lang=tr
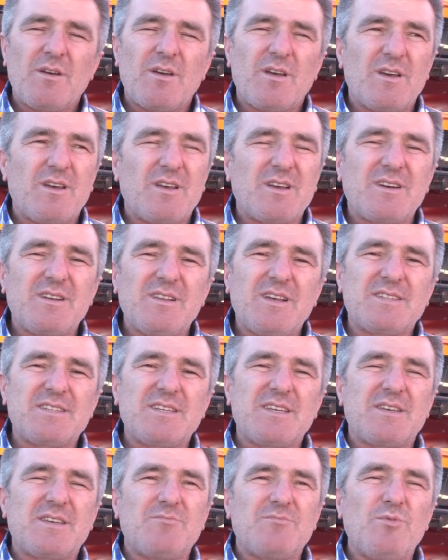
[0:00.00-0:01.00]
E,
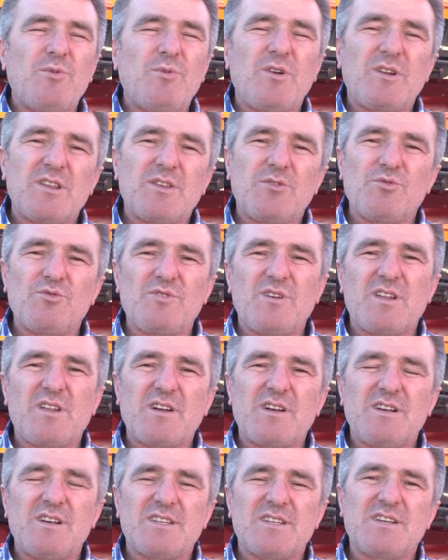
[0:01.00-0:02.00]
klasik bu bölgede
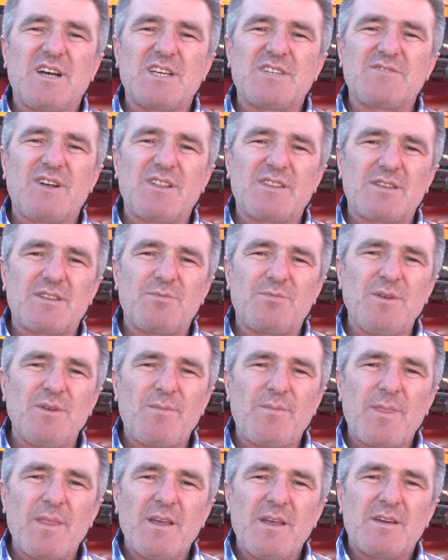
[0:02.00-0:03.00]
uygulanan klasik asfalt tipi,
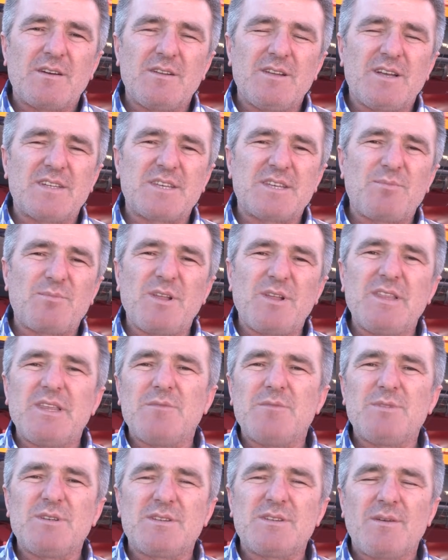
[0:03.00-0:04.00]
klasik
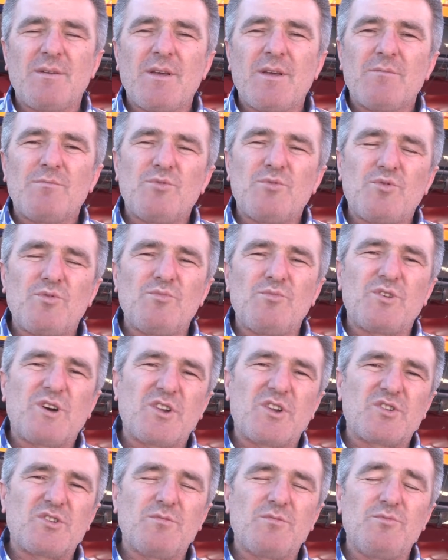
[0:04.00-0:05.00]
bildiğimiz bütünlü
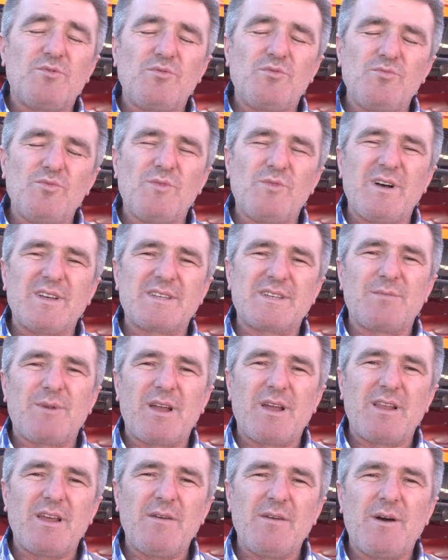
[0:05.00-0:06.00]
karış bütünlü
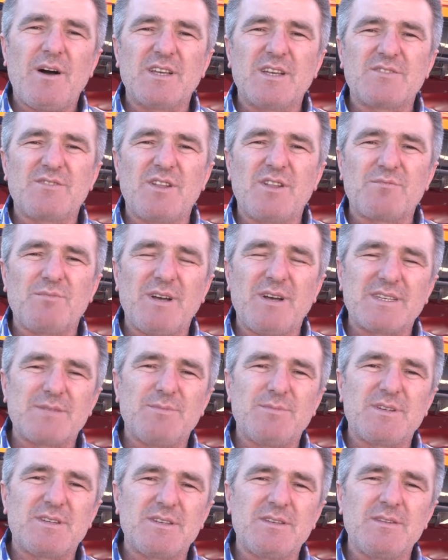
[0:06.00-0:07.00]
malzemeyle asfalt
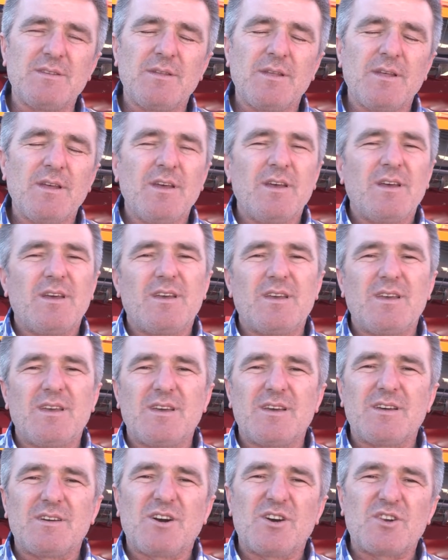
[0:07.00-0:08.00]
malzemesinin
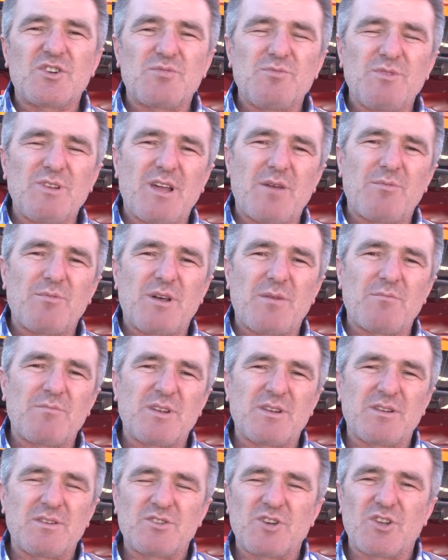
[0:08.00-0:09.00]
e, karışımıyla yapılan
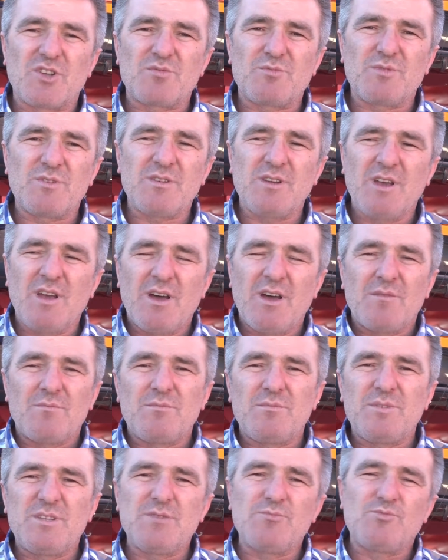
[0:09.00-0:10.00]
bir çalışmadır.
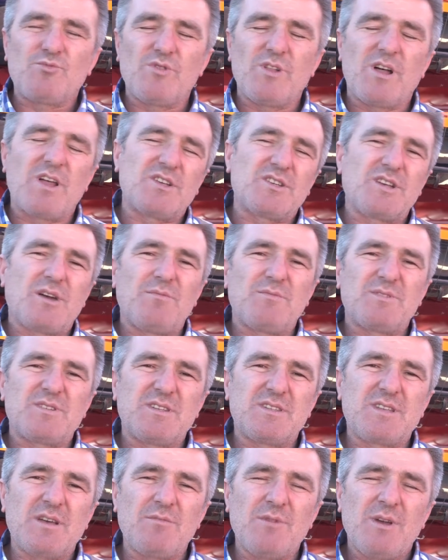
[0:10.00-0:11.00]
Bizim kullanacağımız
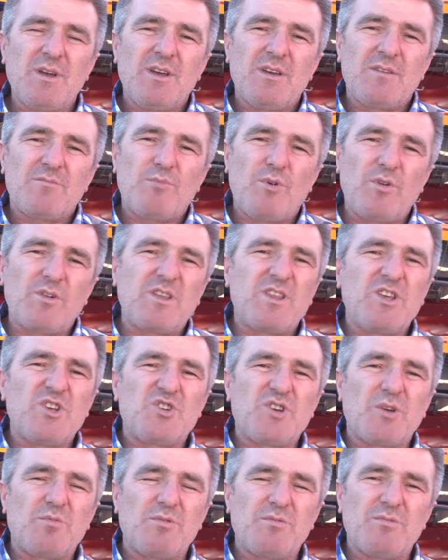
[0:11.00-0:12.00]
sistem bölgede
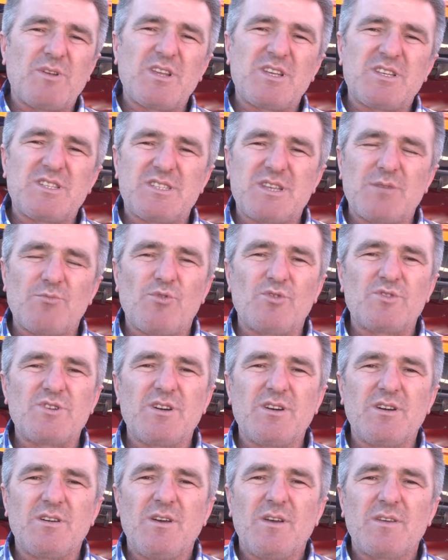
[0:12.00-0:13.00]
hiç yapılmayan iki sistem
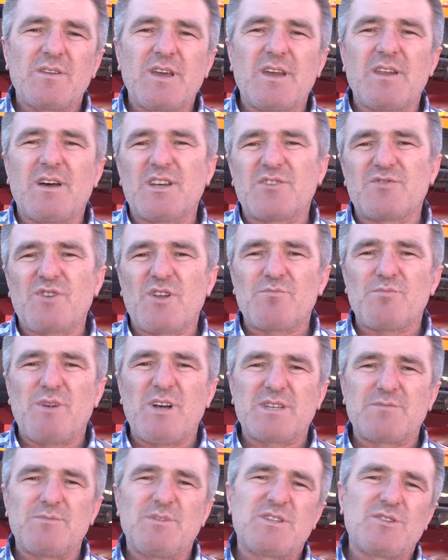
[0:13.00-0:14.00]
olacak. Gene asfalt
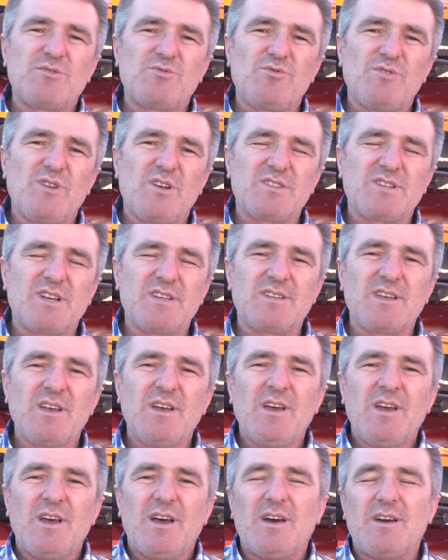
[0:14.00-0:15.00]
malzemesini kullanacağız.
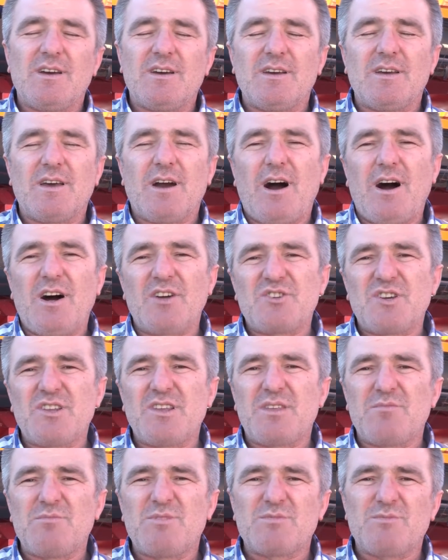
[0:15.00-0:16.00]
E, AC
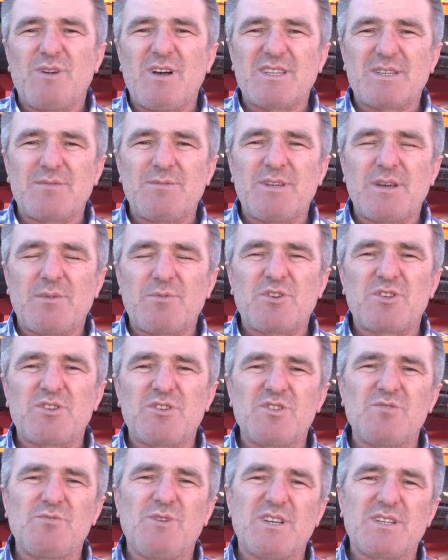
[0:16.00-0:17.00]
dediğimiz malzeme,
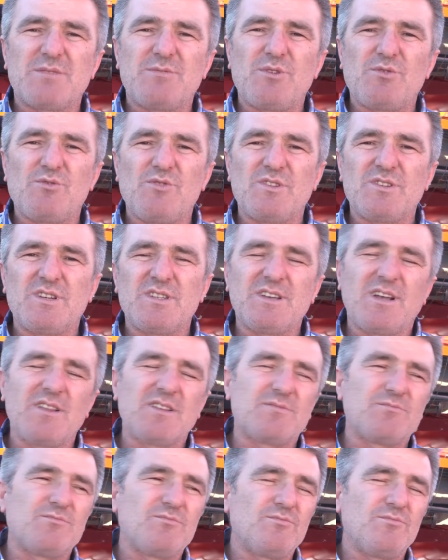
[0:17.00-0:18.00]
yapıştırıcı malzemeyi kullanacağız.
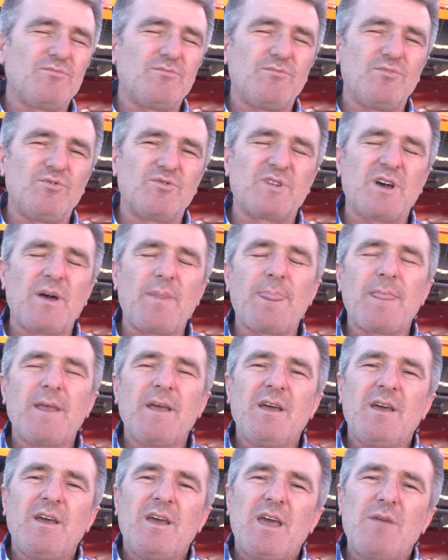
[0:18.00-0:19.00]
Yalnız burada
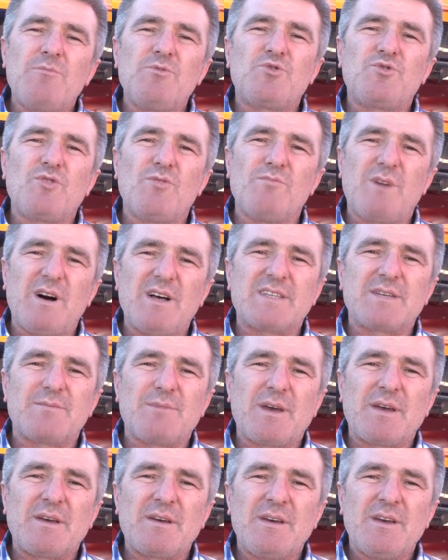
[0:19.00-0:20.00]
emisyon
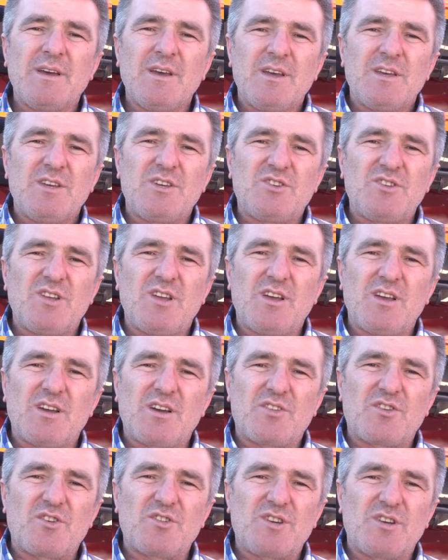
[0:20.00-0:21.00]
malzeme içine
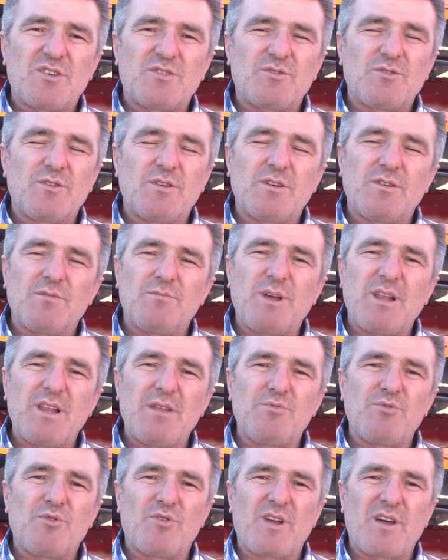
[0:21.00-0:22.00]
katacağız e,
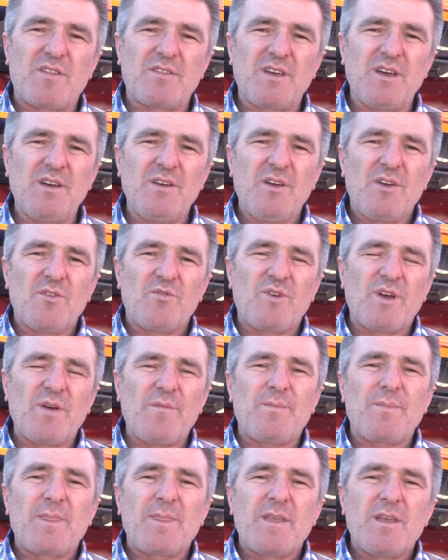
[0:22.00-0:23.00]
belli bir oranda ve
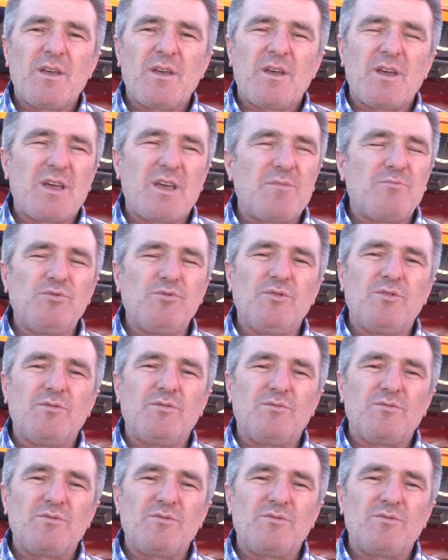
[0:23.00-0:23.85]
e, bu